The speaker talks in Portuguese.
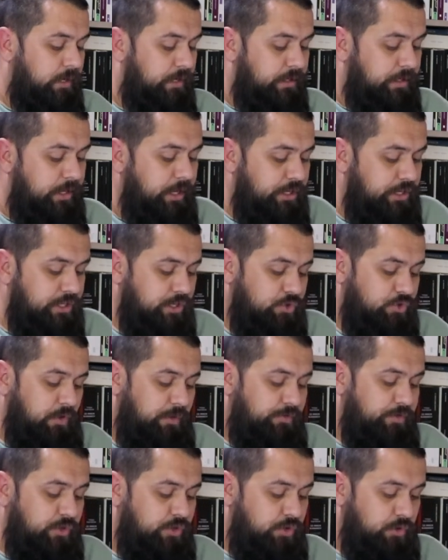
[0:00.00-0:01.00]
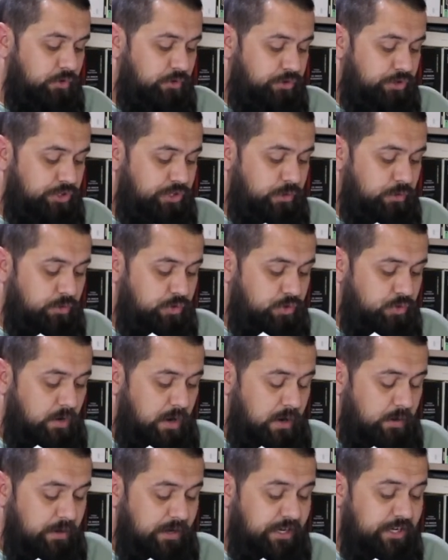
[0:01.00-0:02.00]
deixe a sua fisiologia
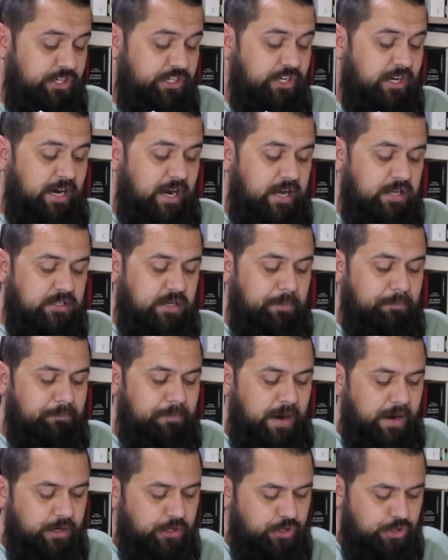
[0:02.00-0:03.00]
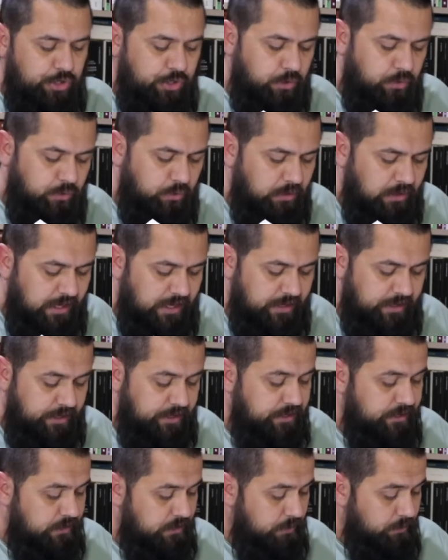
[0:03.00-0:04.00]
usual este caso é
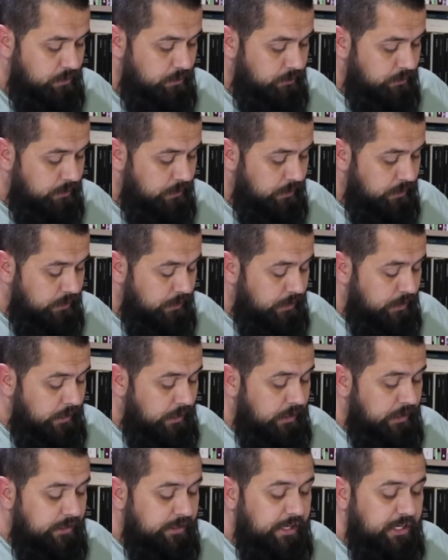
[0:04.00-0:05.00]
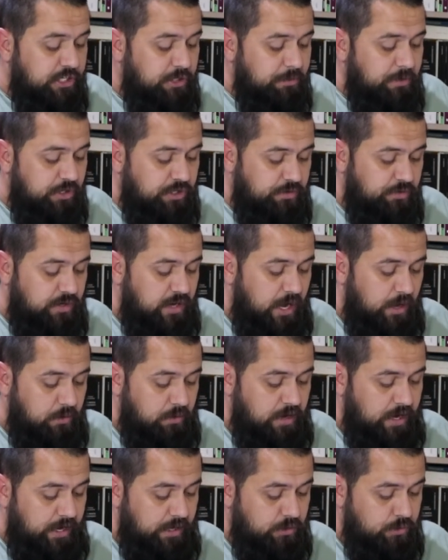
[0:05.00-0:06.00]
particularíssimo deixe-me adivinhar
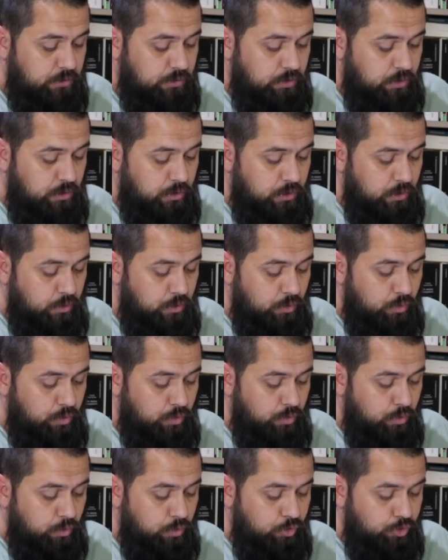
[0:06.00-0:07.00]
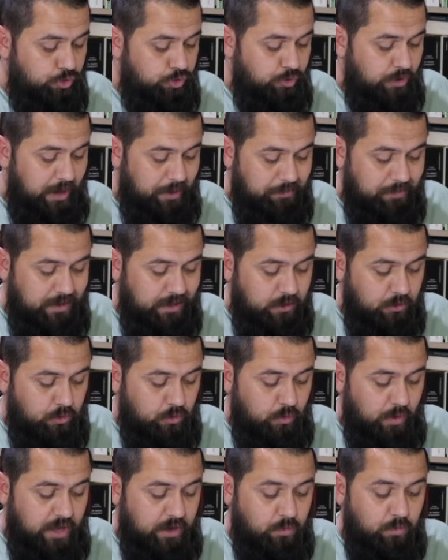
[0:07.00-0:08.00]
o resto o
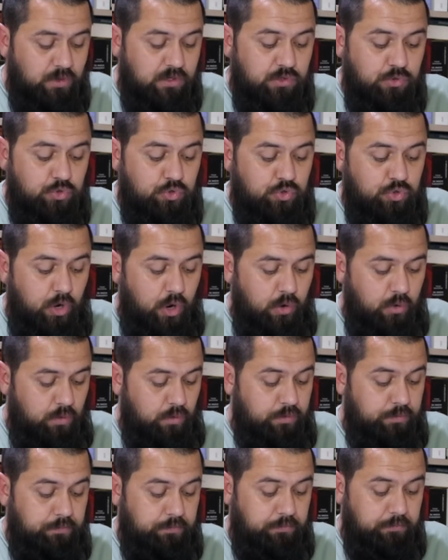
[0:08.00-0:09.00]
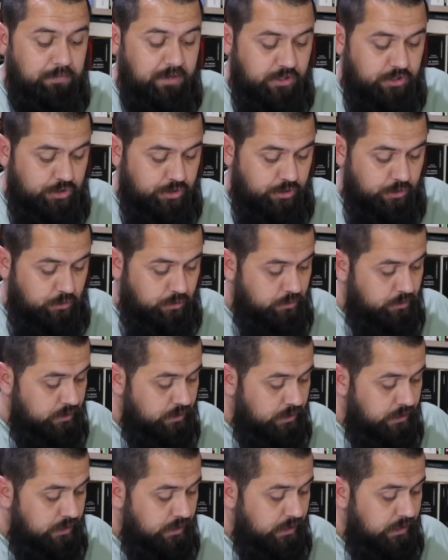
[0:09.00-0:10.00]
juramento era um anzol místico
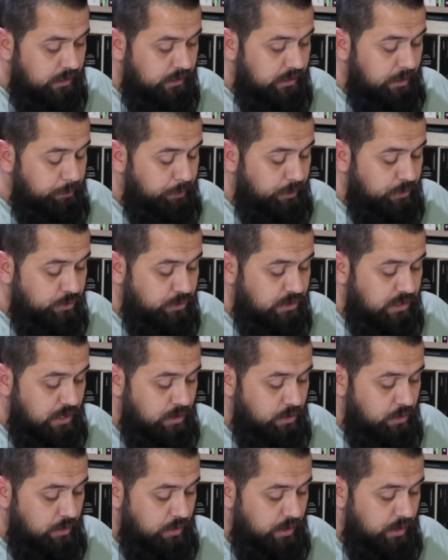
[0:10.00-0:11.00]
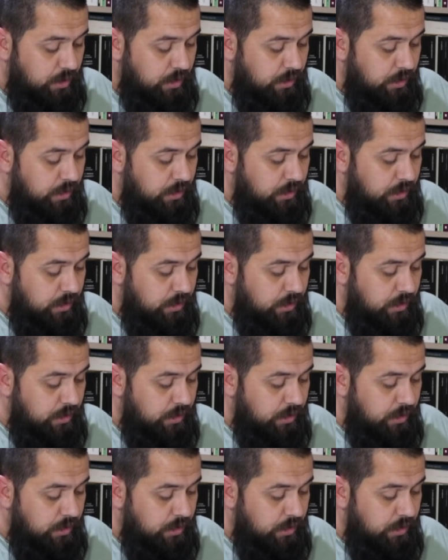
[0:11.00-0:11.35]
depois o senhor